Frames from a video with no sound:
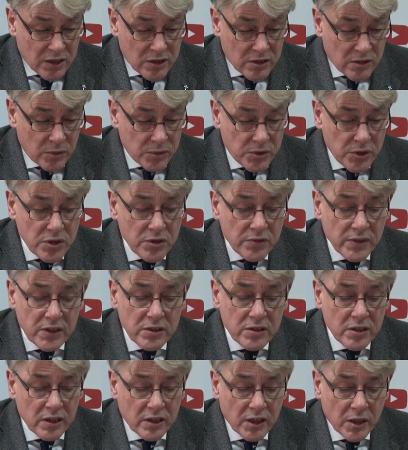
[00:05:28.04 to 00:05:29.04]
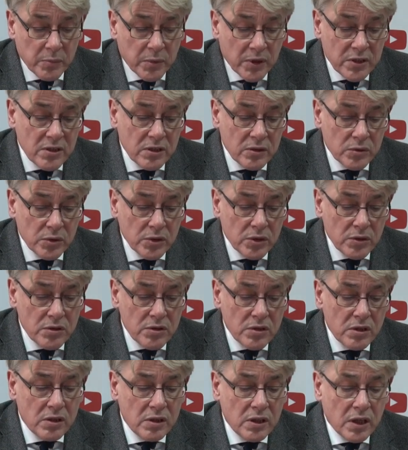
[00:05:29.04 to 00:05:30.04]
Z ludzi świeckich
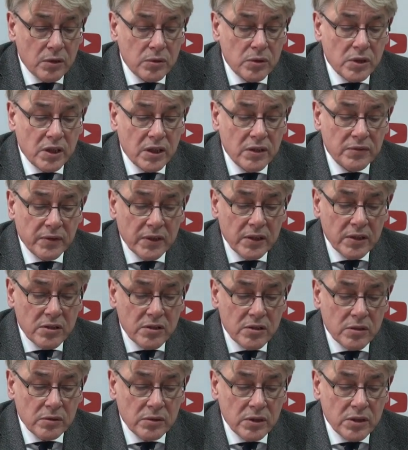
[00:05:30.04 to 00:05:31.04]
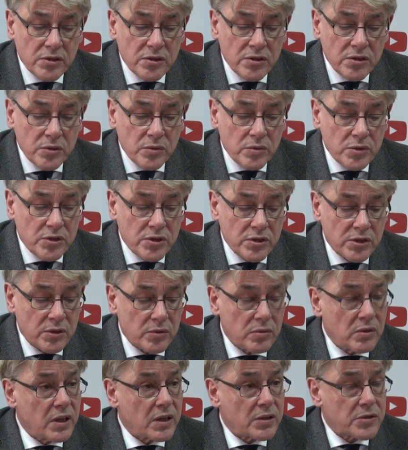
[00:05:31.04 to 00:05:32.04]
reprezentujących naukę Felix Koneczny
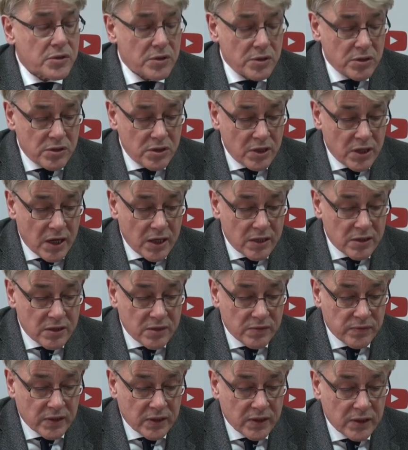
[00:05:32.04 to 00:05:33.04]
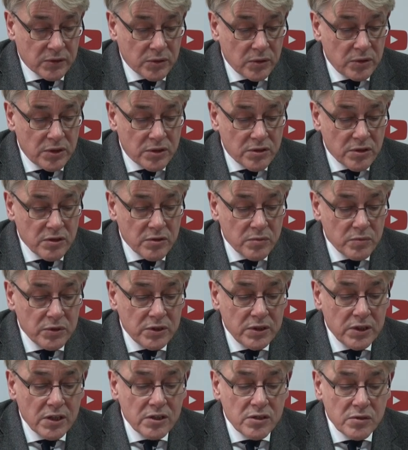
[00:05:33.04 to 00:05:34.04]
uczynił dla chrześcijaństwa, katolicyzmu
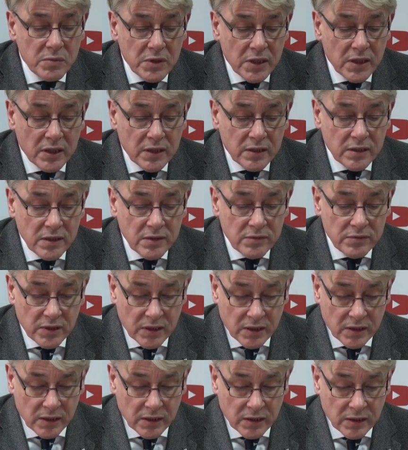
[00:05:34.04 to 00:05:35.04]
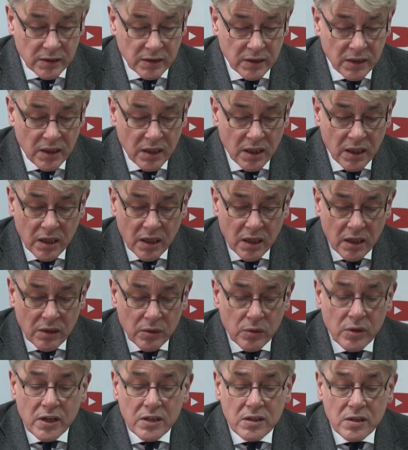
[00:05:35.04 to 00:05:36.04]
niezmiernie wiele.
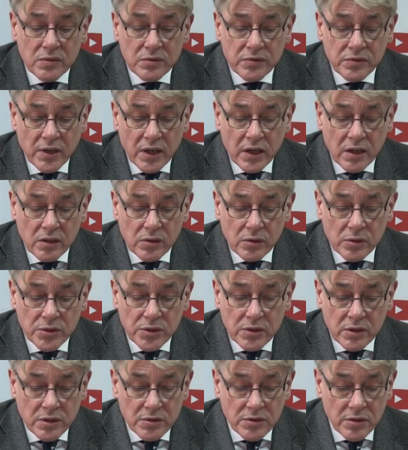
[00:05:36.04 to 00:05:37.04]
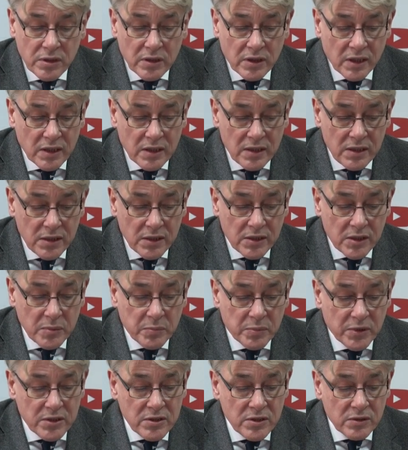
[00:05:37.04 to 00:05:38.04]
Ukazał wielkość naszej religii,
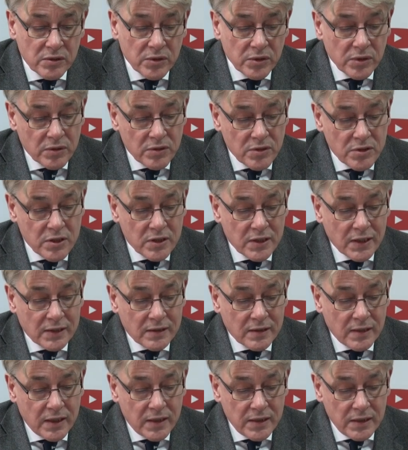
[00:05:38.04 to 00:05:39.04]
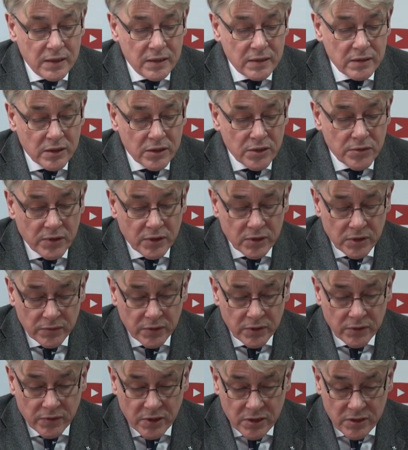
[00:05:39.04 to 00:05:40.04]
prezentując je na tle innych
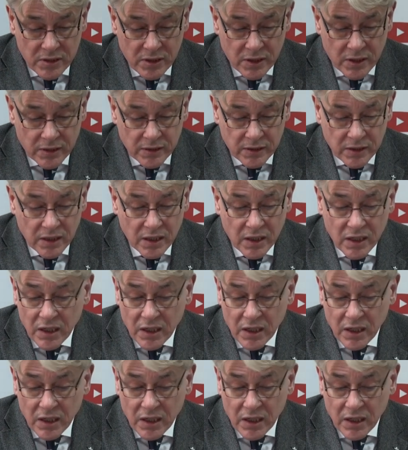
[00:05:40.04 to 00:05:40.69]
światowych wyznań.